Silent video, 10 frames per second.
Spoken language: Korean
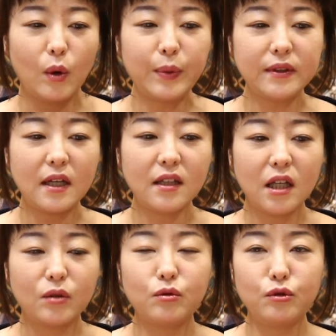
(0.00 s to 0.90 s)
원피스
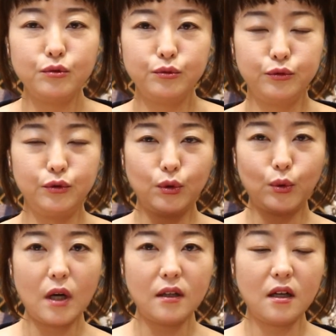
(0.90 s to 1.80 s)
하나 입고
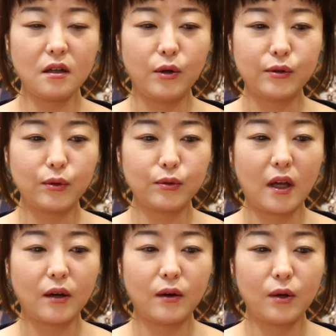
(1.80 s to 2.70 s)
요거 하나 걸쳐도
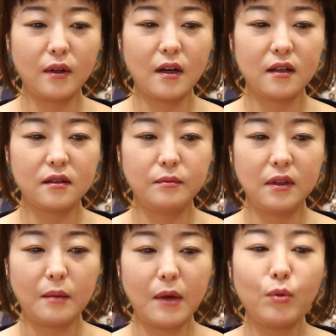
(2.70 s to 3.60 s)
될 거라고 생각이
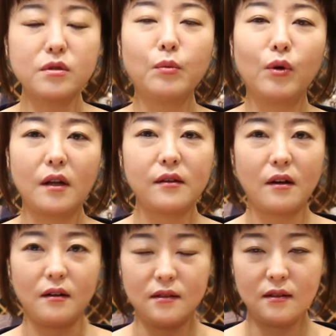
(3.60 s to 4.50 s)
듭니다만 혹시
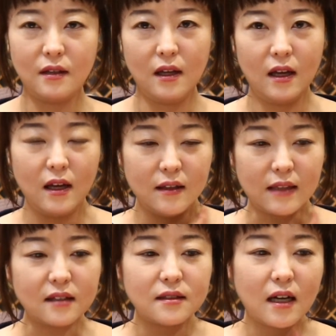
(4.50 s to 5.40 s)
몰라서
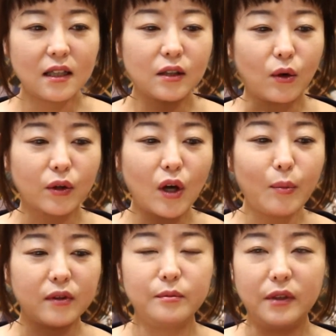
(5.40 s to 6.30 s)
나시를 하나 더
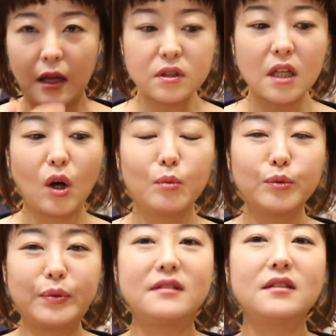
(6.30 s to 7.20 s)
껴입었습니다. 혹시나
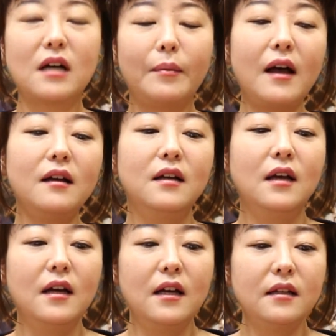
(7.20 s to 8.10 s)
너무 비칠까봐
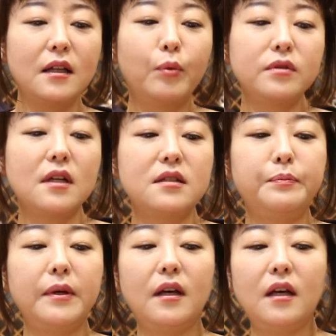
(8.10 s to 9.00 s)
근데 네,
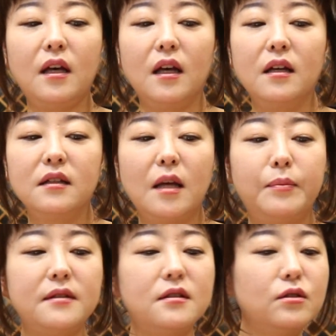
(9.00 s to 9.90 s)
보시다시피
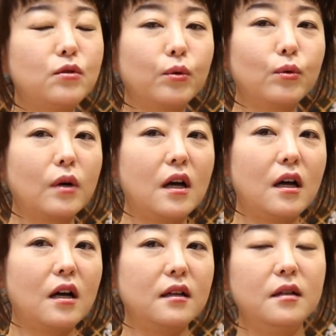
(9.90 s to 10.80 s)
네, 비치는
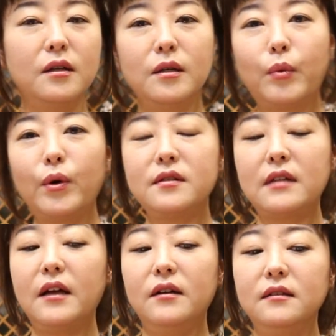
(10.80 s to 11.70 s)
정도가
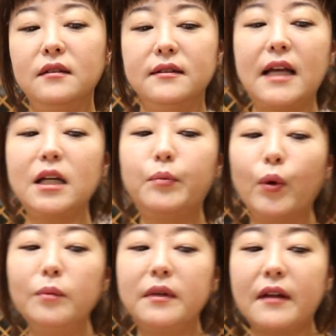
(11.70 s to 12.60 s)
보이시나요? 살이
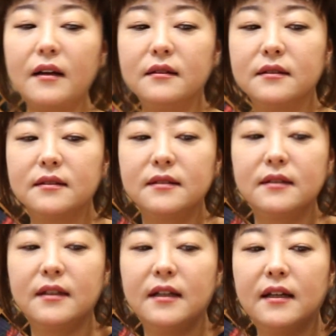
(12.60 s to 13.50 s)
보입니다.
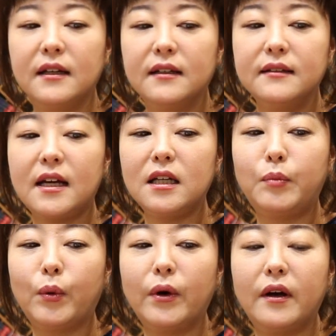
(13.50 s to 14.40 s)

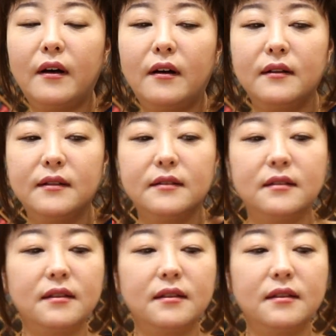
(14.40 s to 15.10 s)
살이 보여요.